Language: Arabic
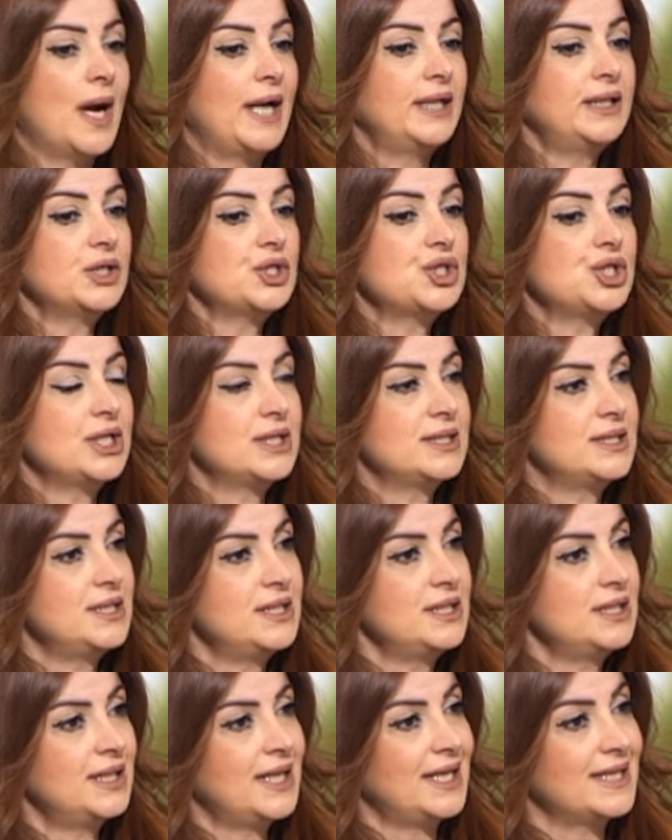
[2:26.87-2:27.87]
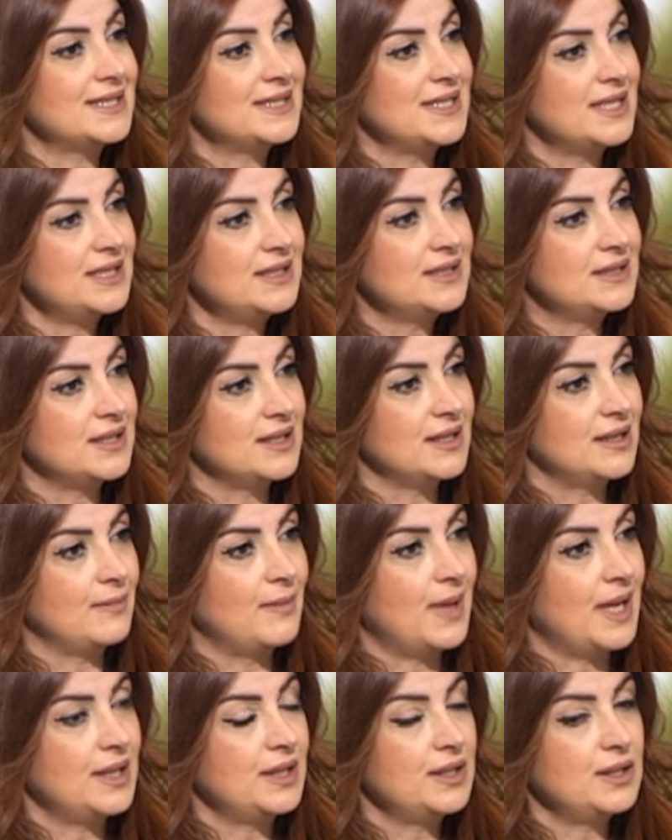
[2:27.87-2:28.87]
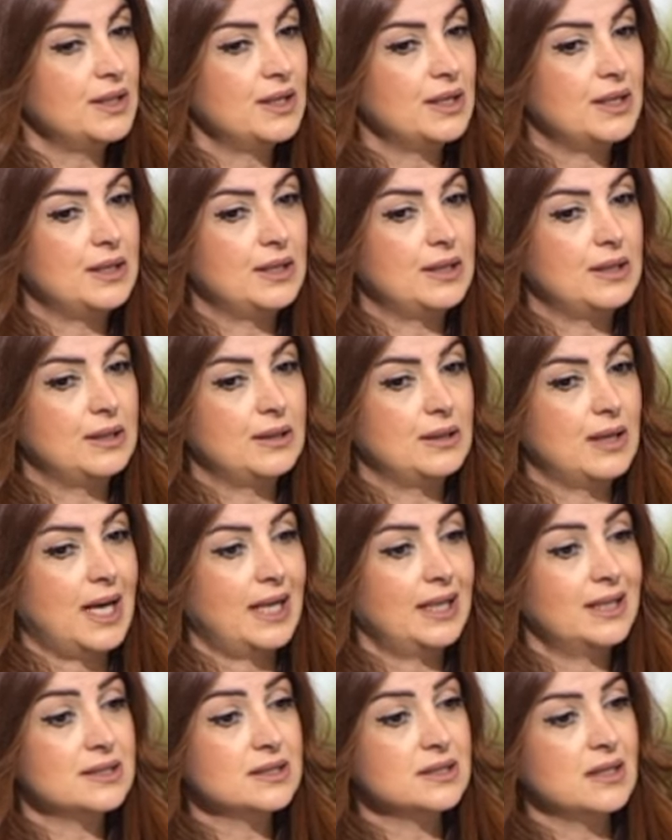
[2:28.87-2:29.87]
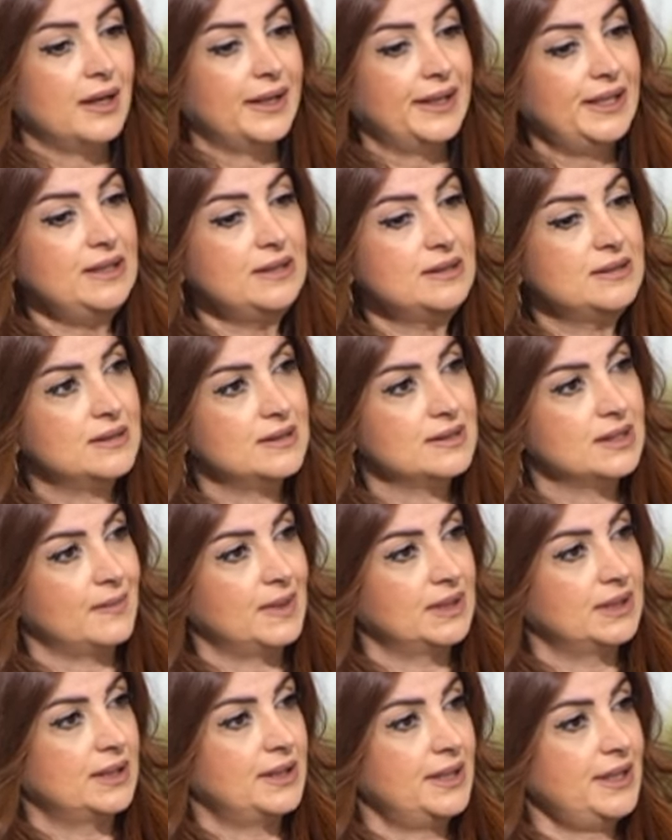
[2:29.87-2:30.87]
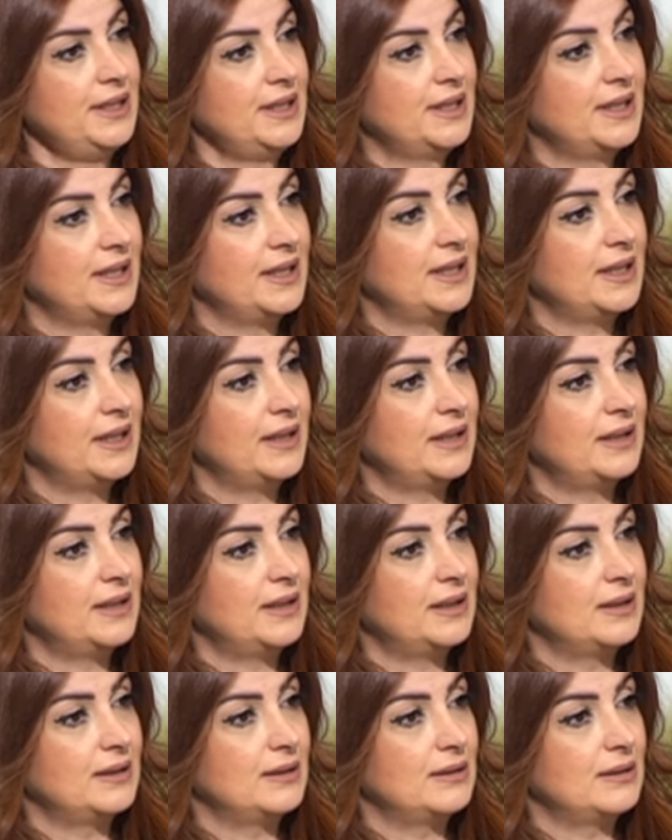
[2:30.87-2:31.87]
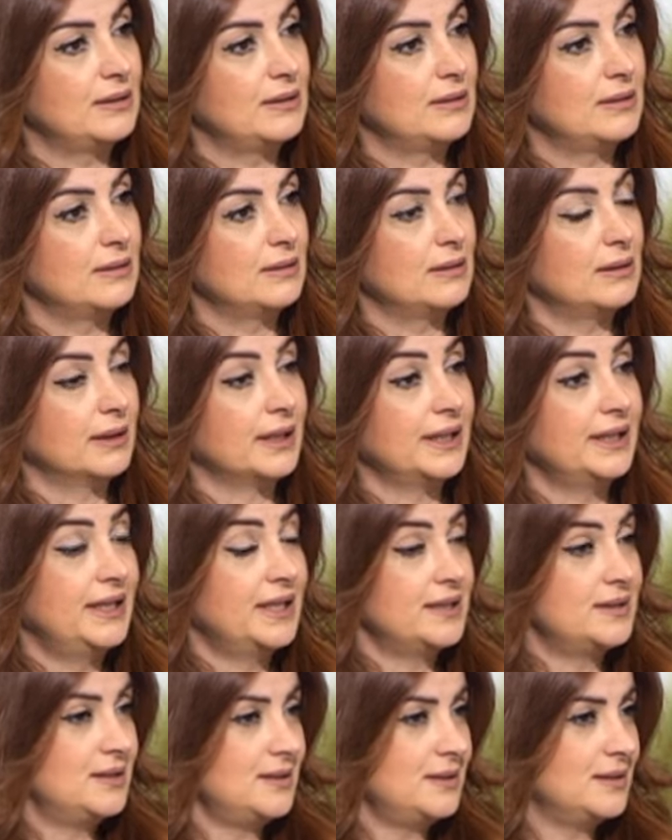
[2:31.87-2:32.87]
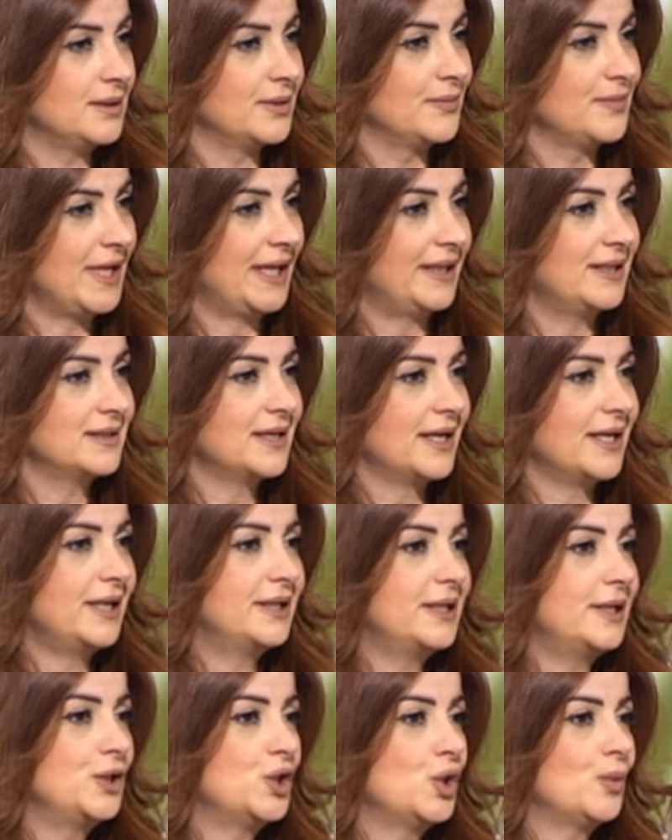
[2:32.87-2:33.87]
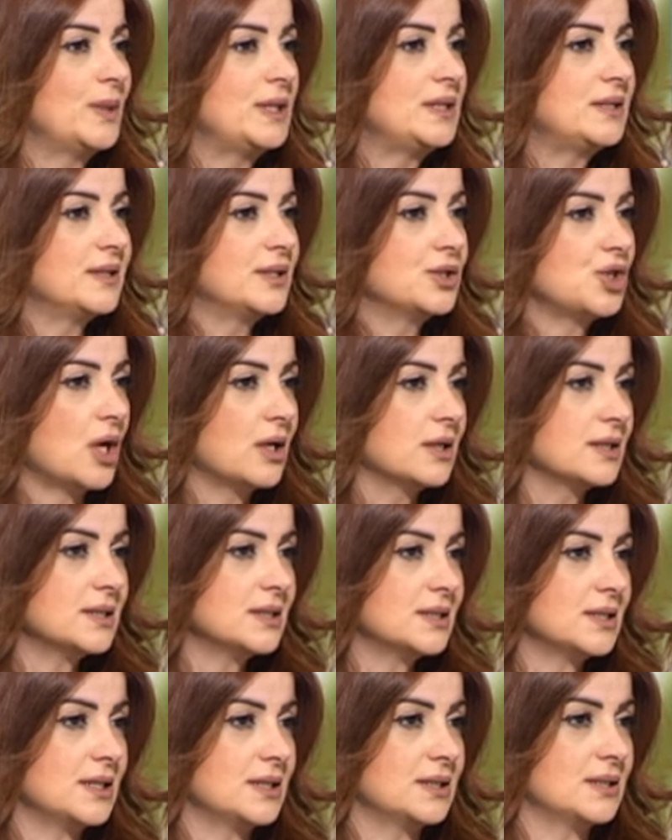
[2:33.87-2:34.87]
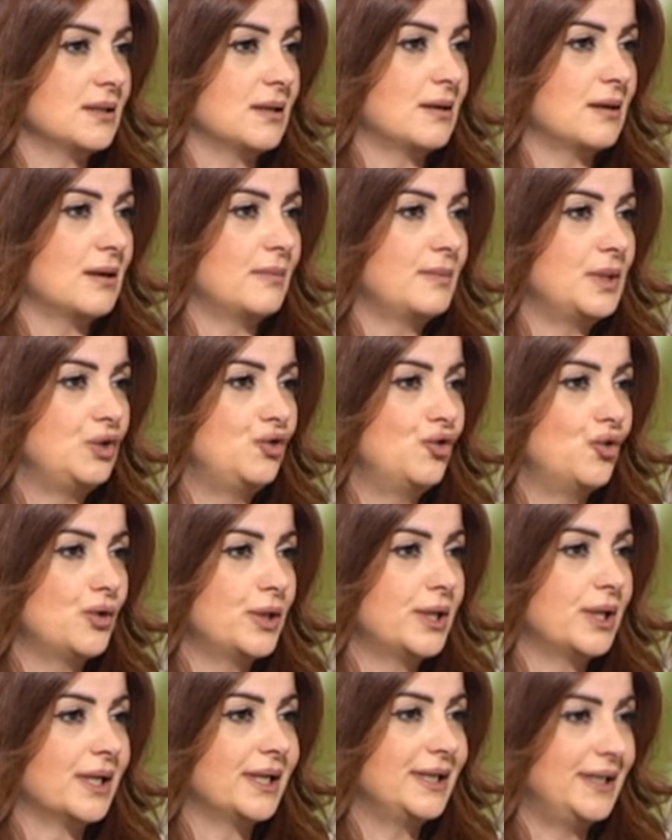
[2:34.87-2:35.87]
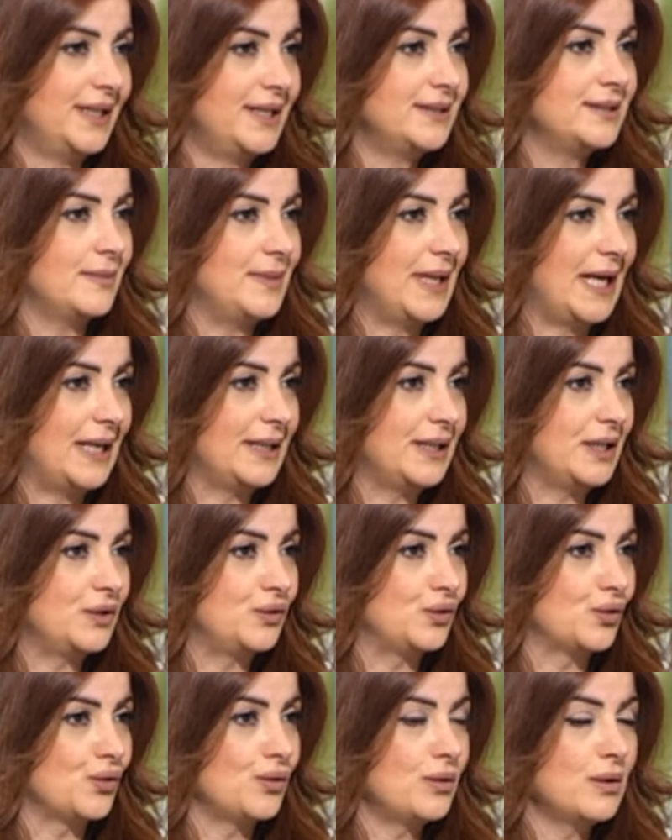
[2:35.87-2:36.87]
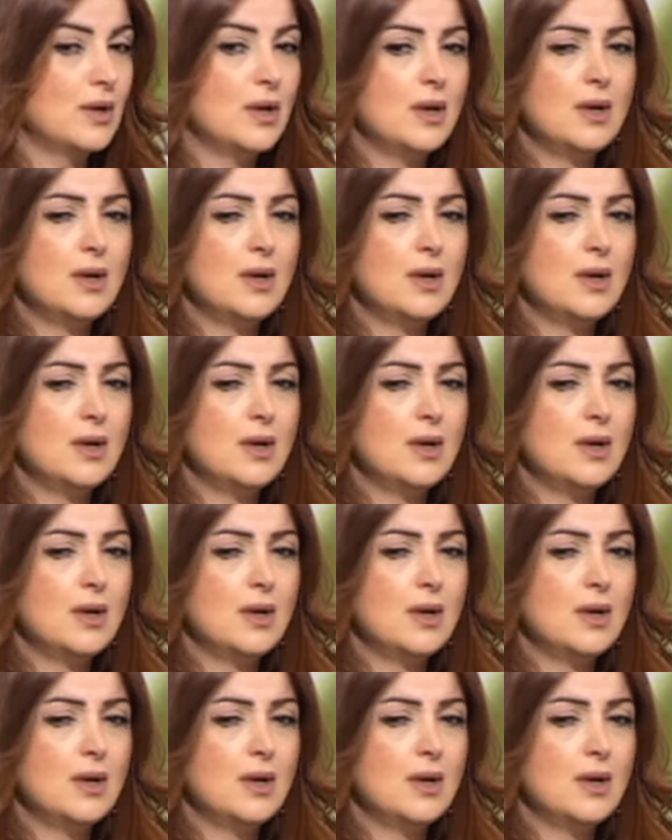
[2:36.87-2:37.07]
هيدا الشيء كتير أساسي مي آه على صعيد إذا بدنا نحكي آه قيادية يعني تخيل اليوم أنت شخص إذا بدور قيادي بحياته